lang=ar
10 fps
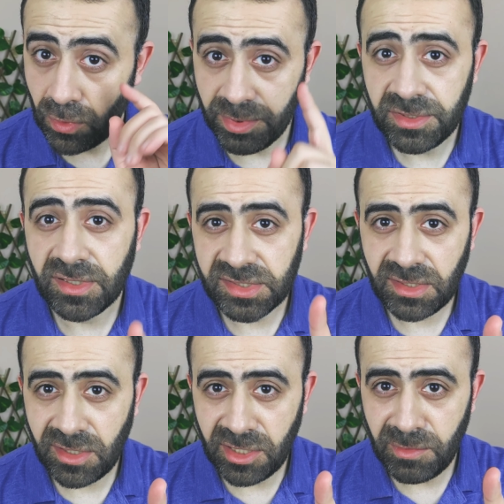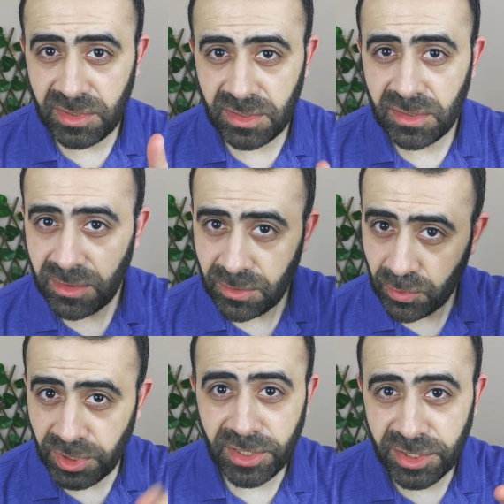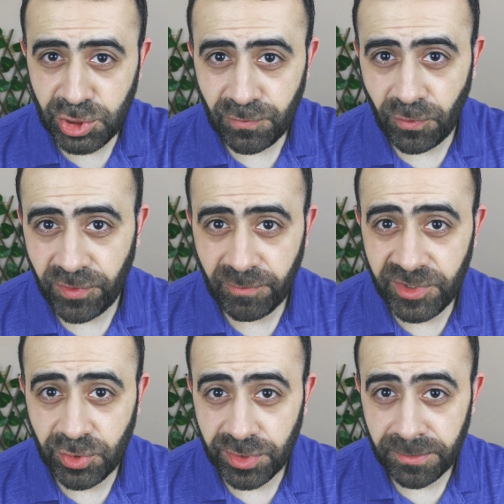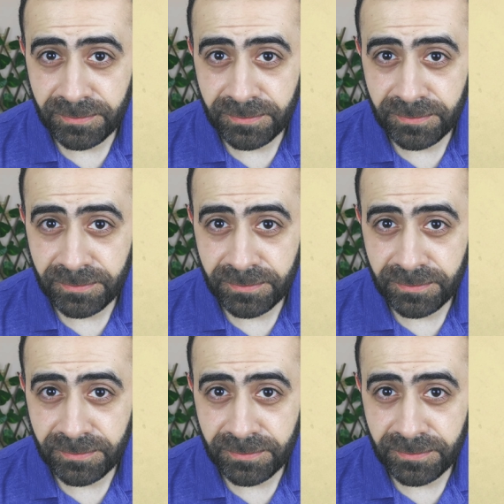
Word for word: وبالدراسات العلمية وده اللي هنشوفه في الفيديو ده